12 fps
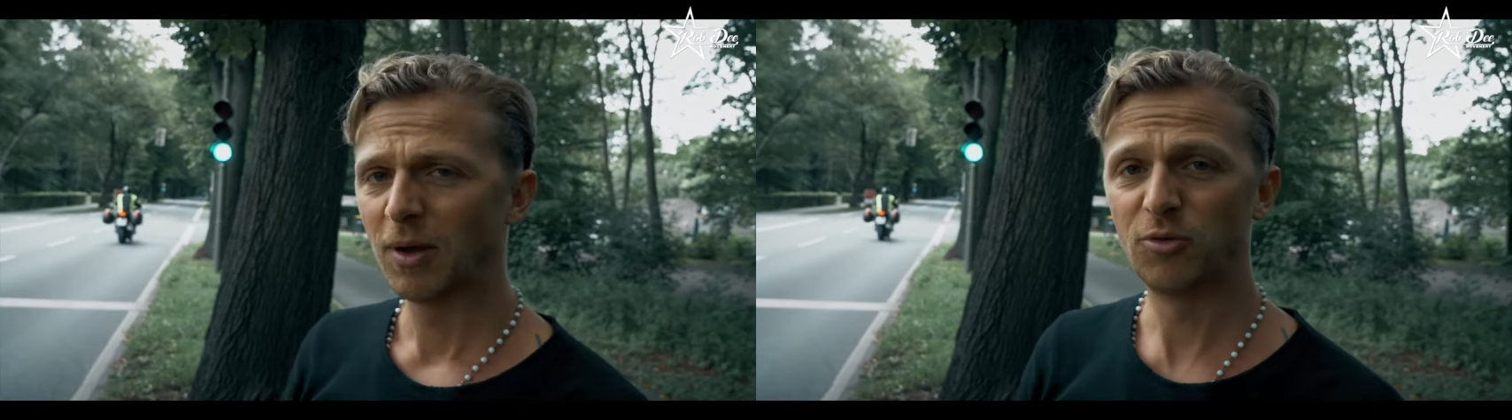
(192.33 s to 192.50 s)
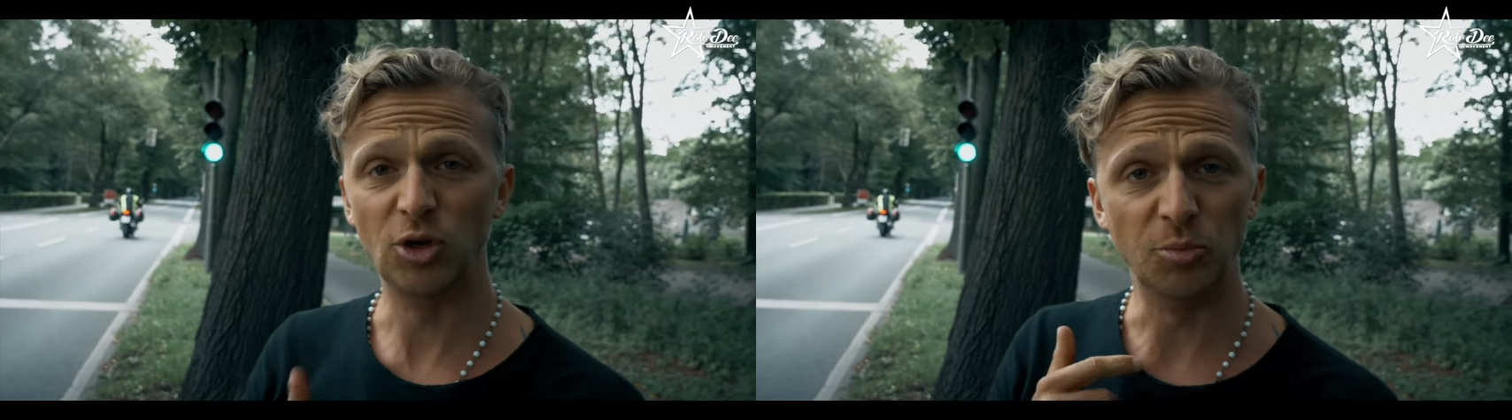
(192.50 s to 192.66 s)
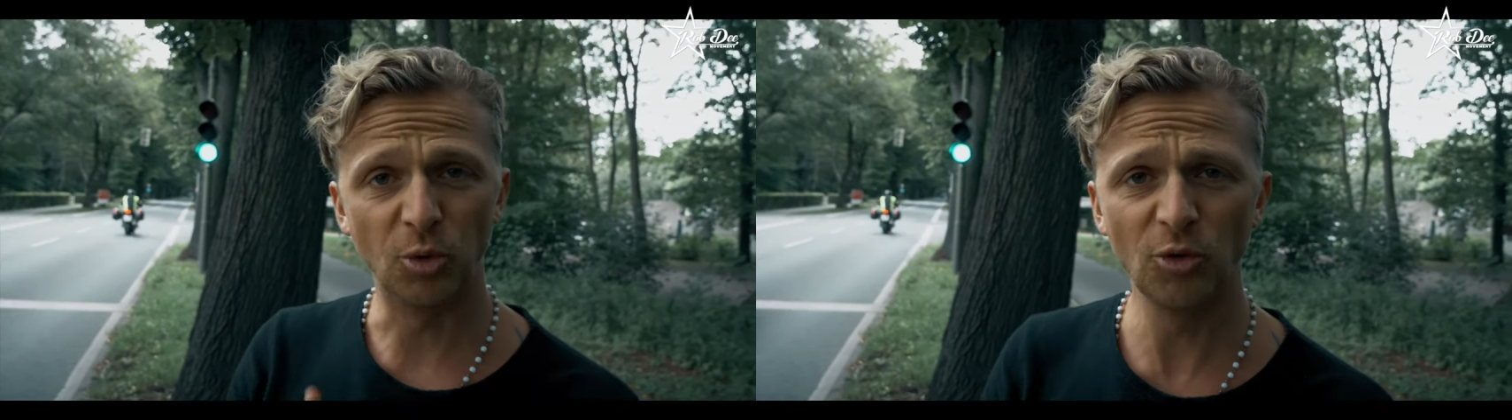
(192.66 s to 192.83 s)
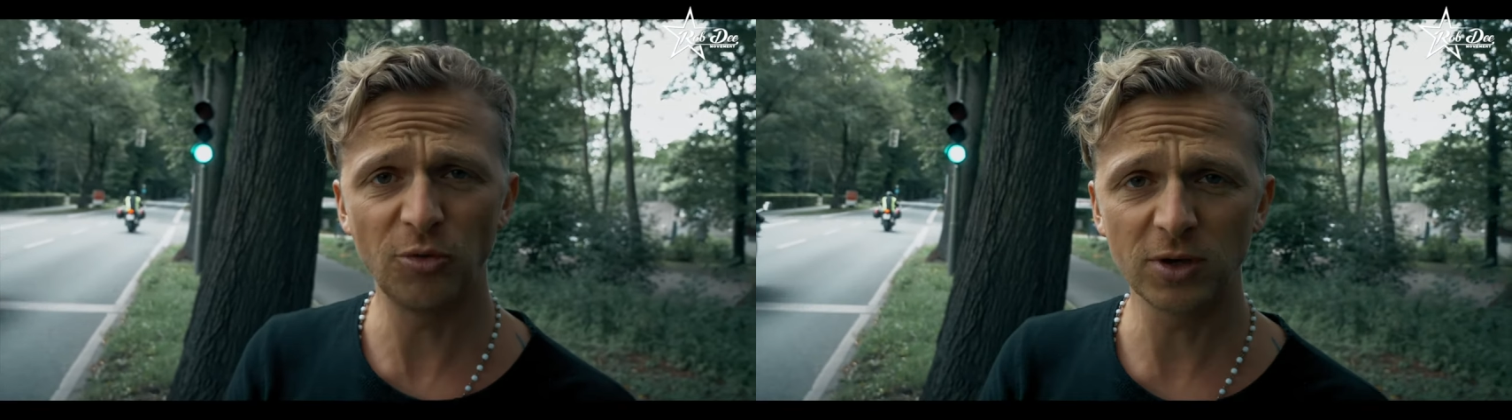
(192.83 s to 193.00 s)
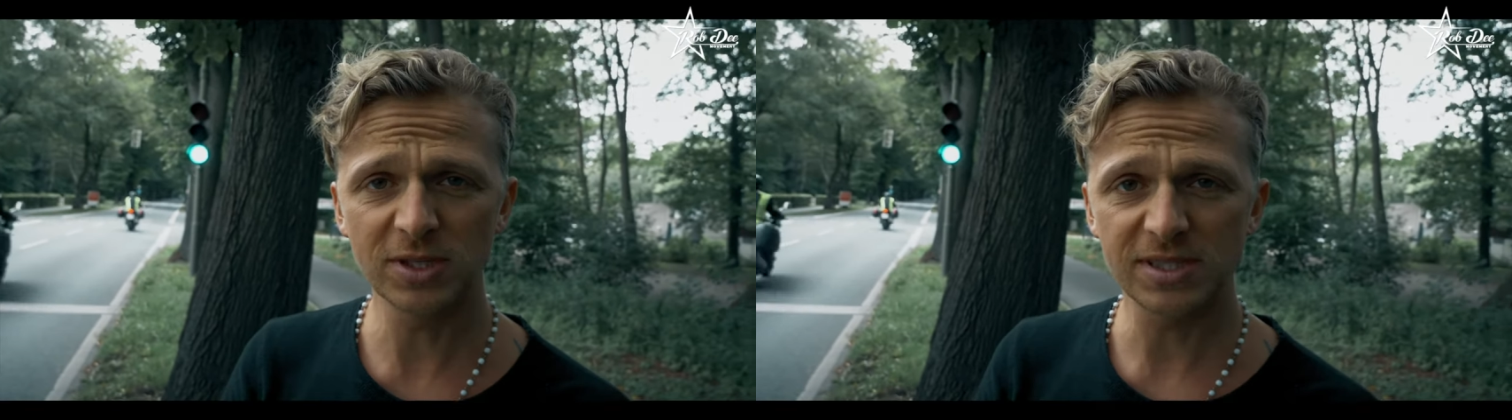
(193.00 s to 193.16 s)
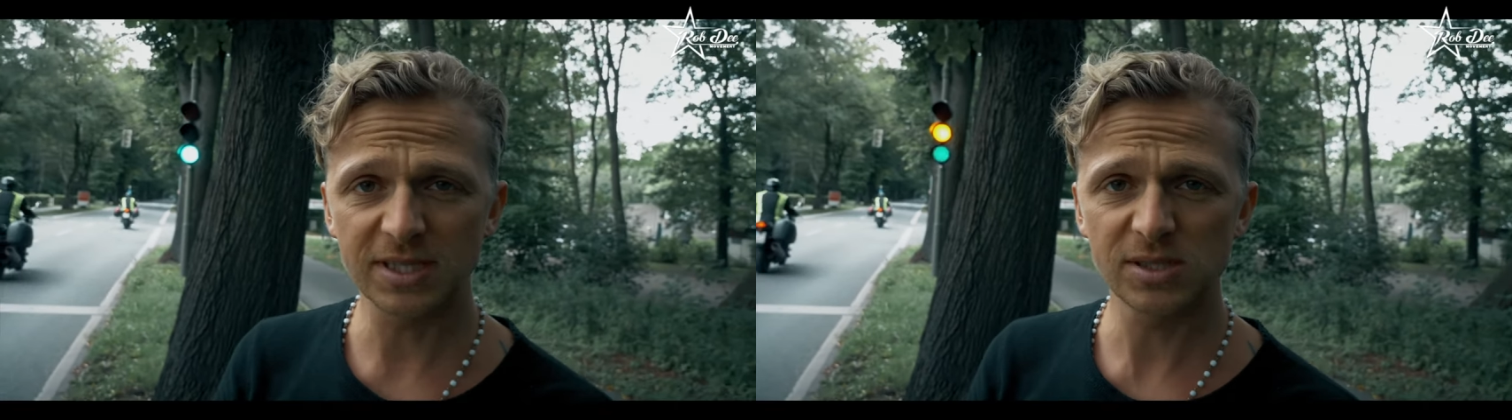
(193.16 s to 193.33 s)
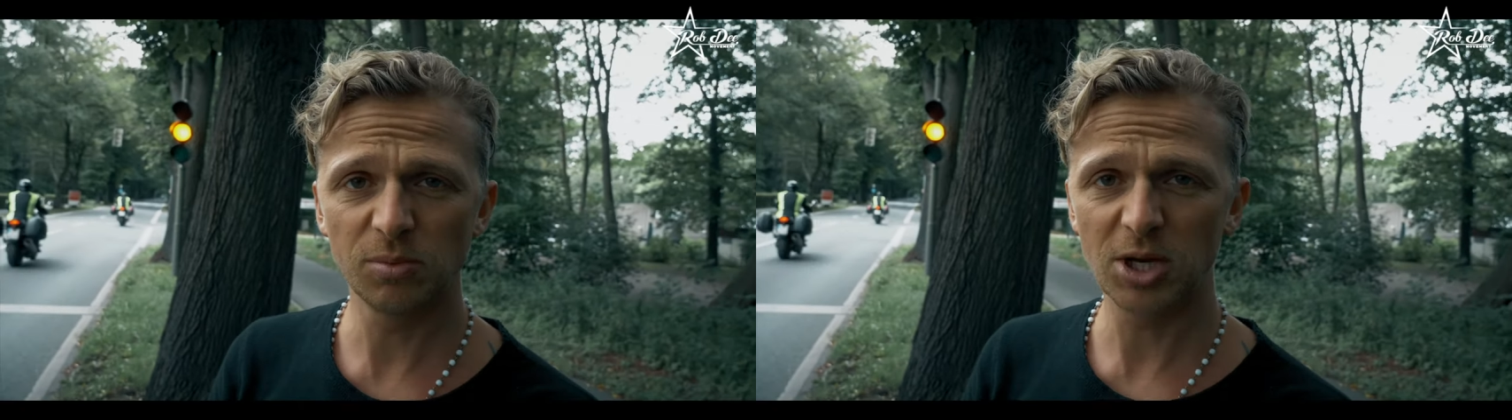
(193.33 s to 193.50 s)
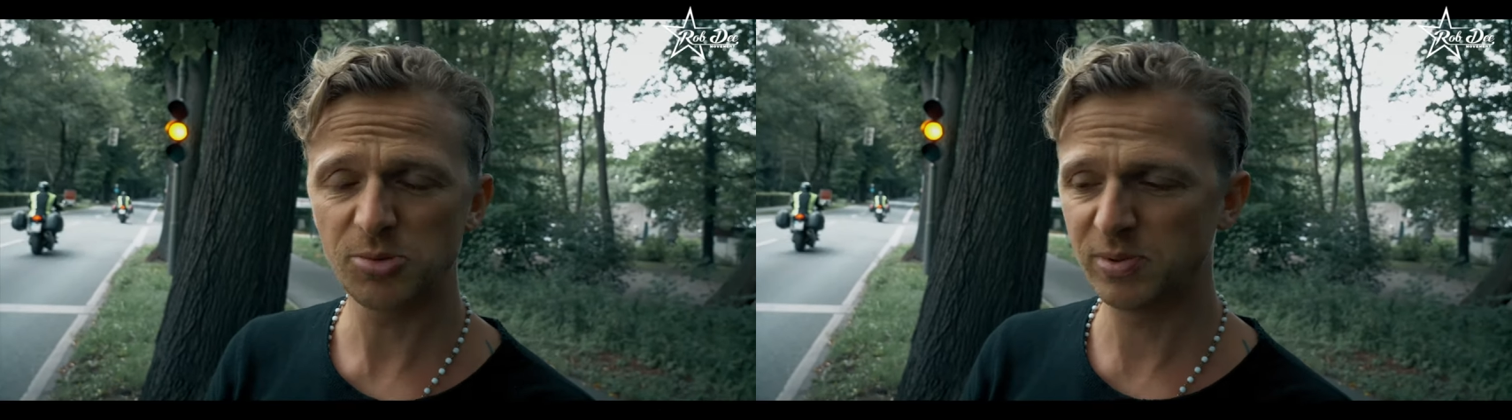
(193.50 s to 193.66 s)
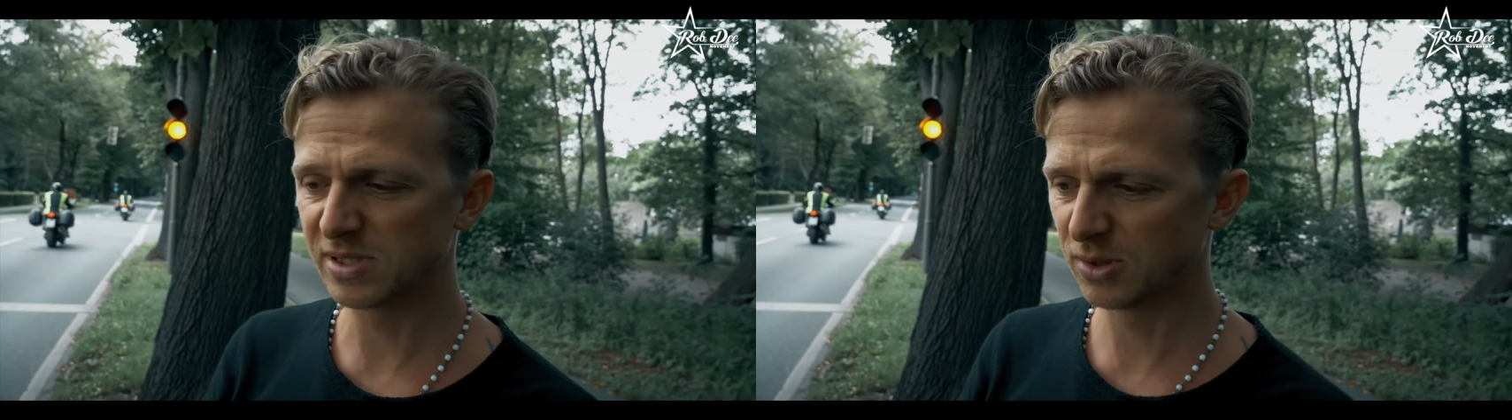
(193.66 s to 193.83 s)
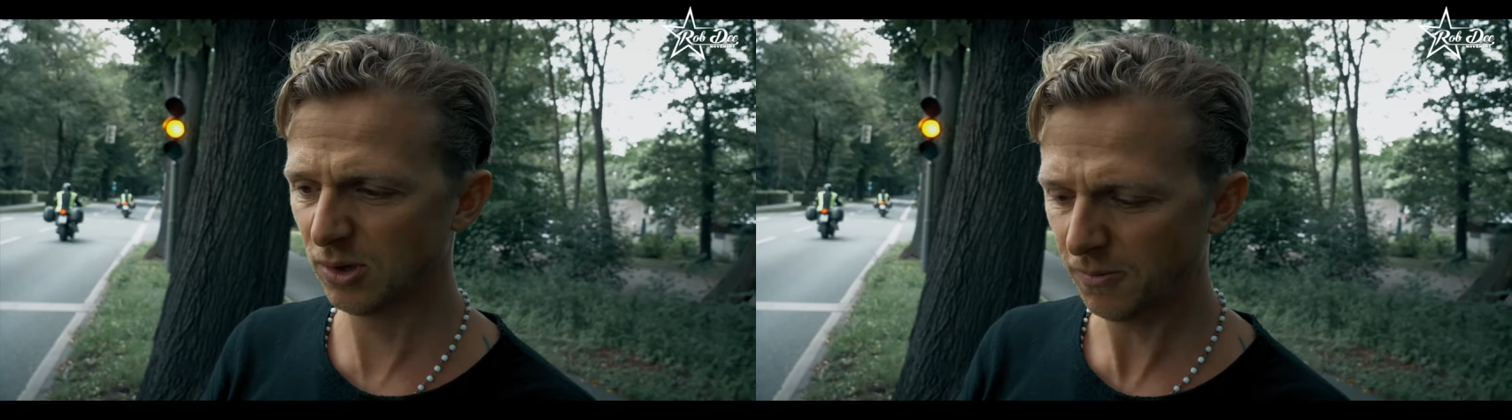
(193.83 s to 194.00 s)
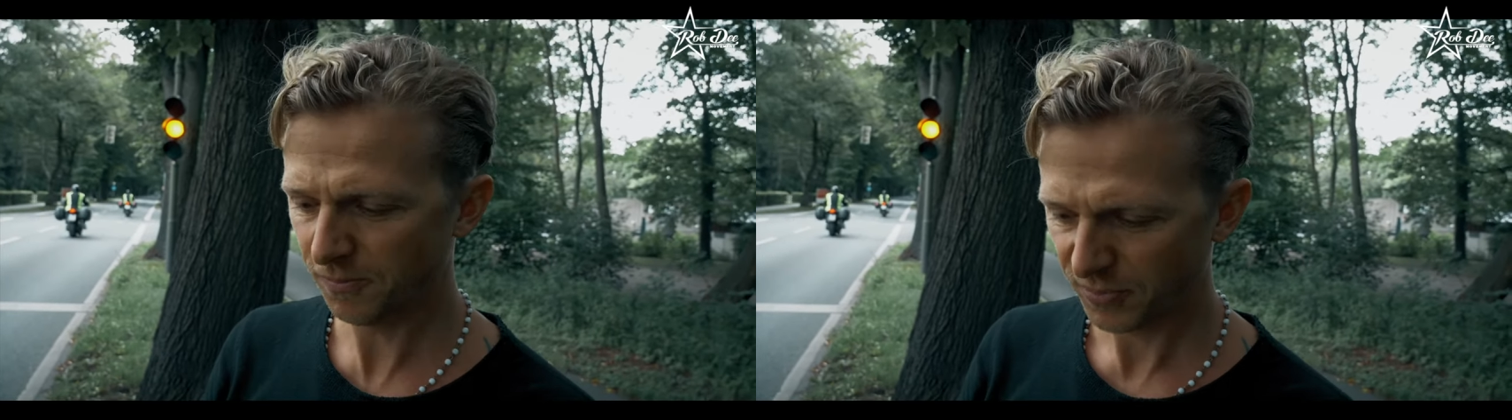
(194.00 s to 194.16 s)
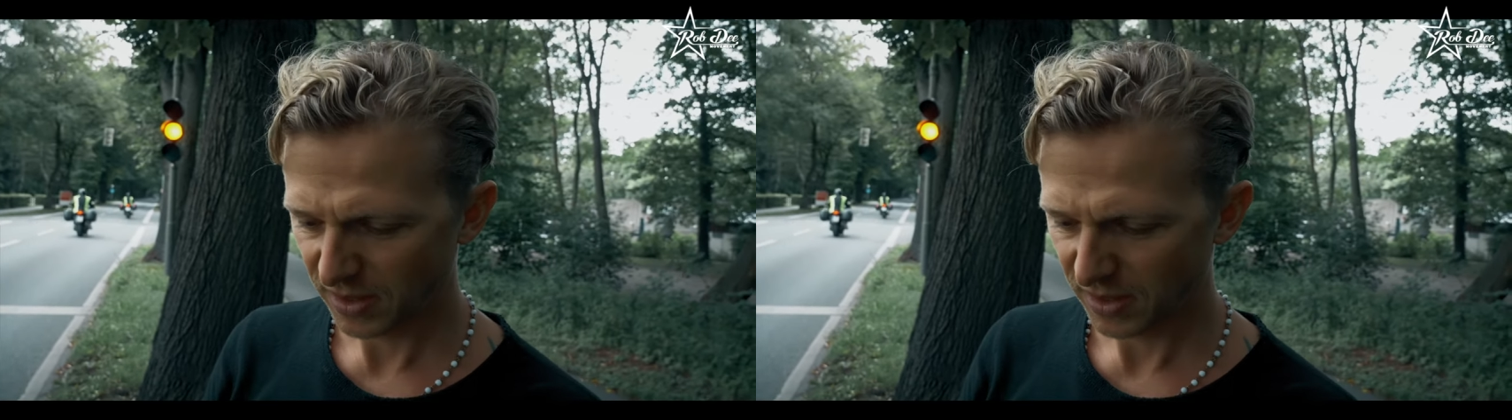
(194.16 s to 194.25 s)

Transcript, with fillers: für die Prüfung ist das zum Beispiel so,